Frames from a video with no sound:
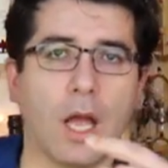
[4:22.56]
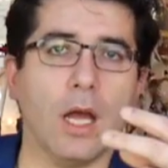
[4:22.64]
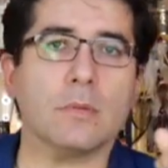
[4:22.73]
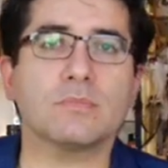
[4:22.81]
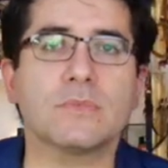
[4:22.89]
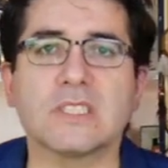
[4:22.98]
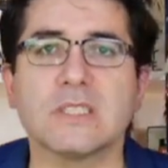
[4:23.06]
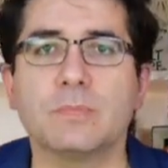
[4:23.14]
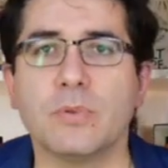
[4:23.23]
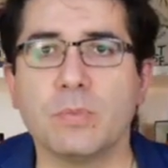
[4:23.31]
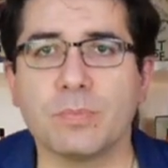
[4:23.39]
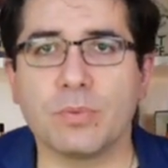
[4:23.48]
un
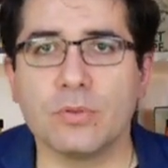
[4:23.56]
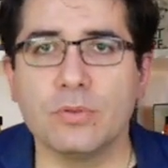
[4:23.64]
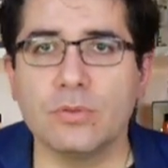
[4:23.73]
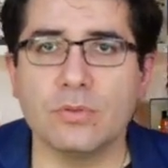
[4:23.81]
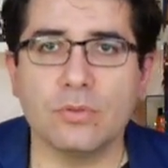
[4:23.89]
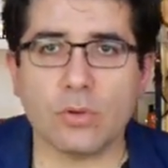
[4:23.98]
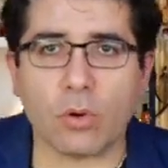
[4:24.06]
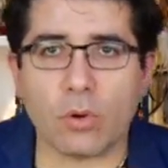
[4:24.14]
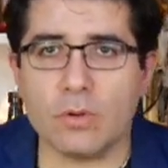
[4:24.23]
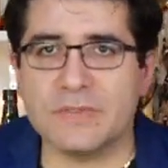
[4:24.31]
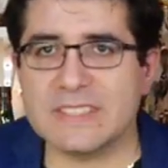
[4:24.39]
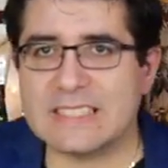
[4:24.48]
petit peu plus
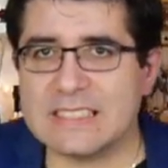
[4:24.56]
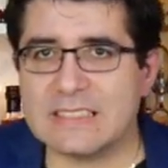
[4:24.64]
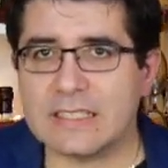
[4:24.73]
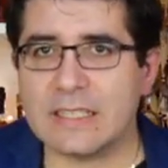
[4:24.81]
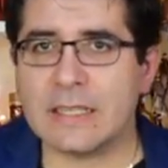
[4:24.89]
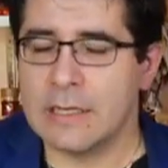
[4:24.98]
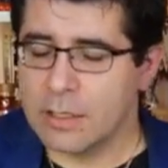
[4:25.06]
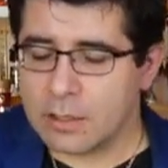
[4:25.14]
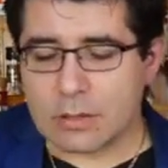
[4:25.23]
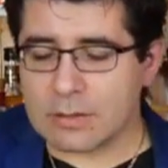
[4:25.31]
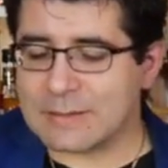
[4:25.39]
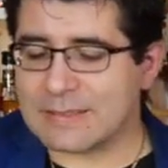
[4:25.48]
revisité
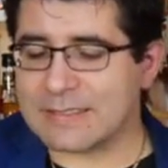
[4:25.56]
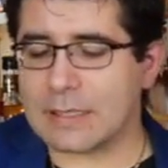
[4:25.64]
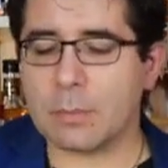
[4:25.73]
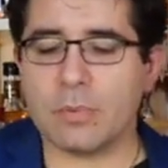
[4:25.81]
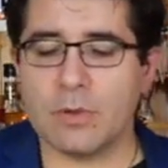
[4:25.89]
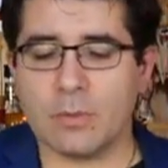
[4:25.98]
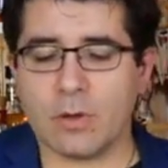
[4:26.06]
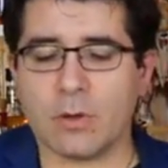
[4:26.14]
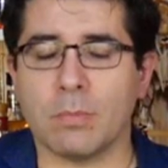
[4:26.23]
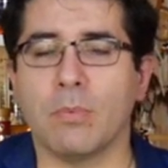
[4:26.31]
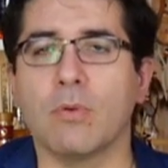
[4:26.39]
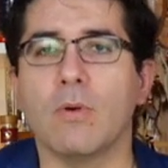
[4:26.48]
que
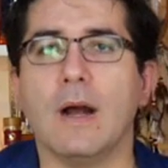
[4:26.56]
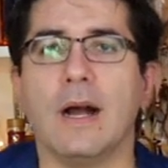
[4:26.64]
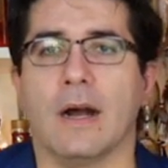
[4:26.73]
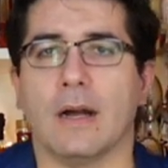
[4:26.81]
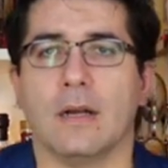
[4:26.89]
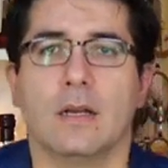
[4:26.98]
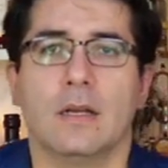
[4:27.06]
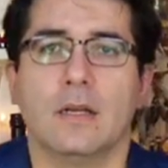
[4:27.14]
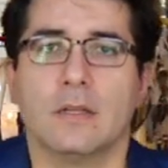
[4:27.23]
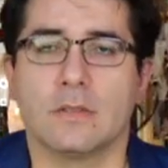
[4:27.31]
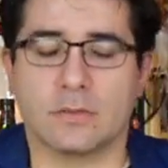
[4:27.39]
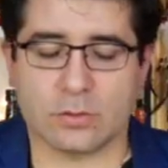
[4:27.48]
simplement boire
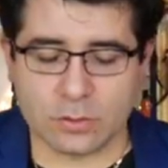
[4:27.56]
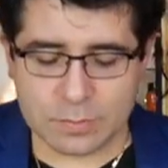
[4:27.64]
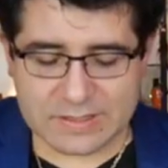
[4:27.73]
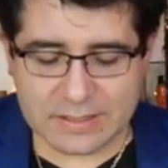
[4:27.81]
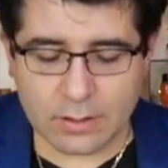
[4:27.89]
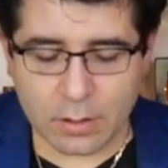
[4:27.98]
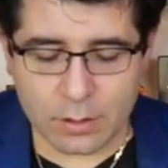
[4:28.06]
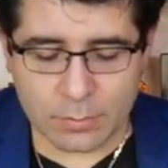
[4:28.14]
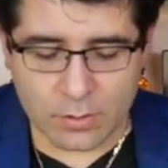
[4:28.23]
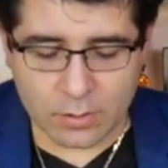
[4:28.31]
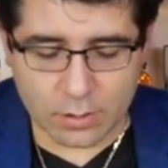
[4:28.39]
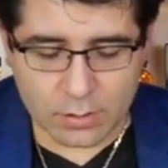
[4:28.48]
ce petit
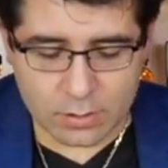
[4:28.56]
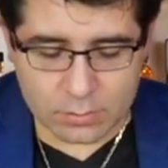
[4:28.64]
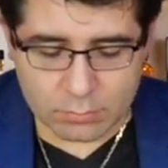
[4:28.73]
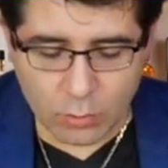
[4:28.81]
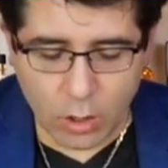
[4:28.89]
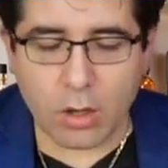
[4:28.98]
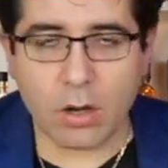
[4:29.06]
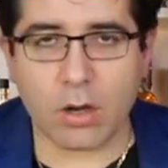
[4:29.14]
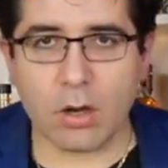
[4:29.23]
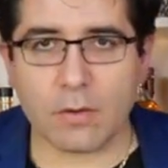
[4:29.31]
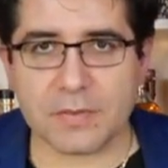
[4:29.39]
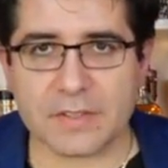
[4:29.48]
rhum
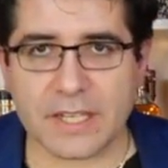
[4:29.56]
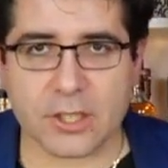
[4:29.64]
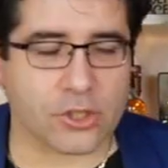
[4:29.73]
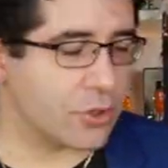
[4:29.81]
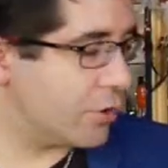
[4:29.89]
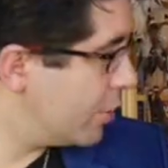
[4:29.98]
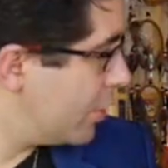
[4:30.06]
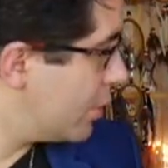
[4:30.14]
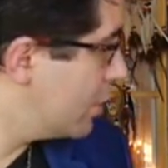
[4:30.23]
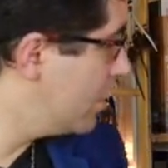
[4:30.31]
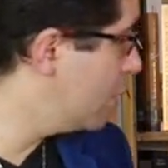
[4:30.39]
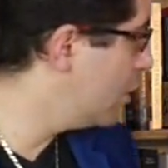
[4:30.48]
en fraîcheur,